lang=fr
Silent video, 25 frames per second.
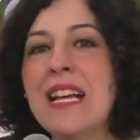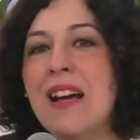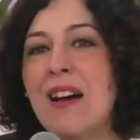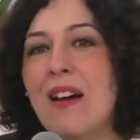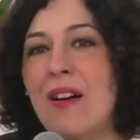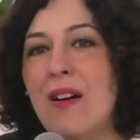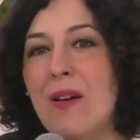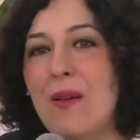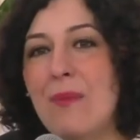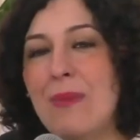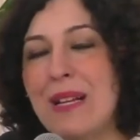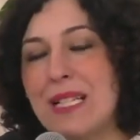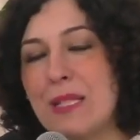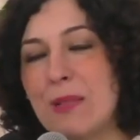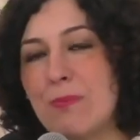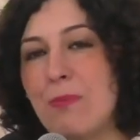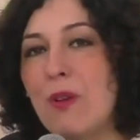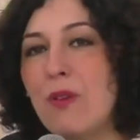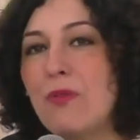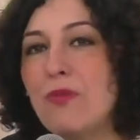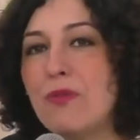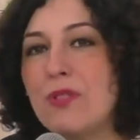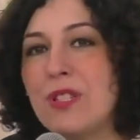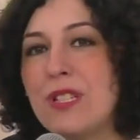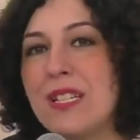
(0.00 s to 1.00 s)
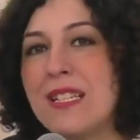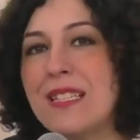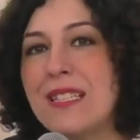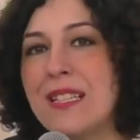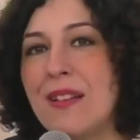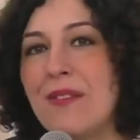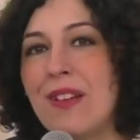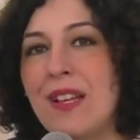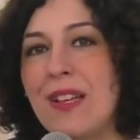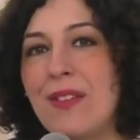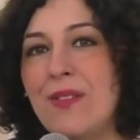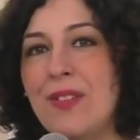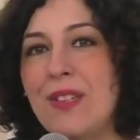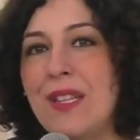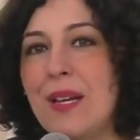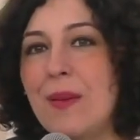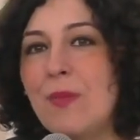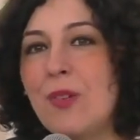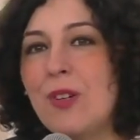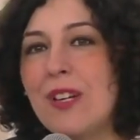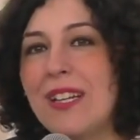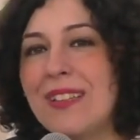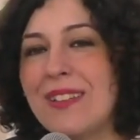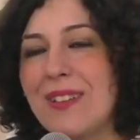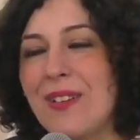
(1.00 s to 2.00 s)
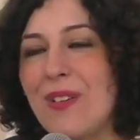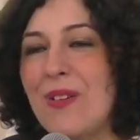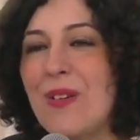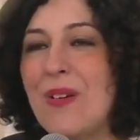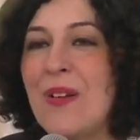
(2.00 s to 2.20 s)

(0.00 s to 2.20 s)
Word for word: Max-Paul Fouché, ça va évidemment être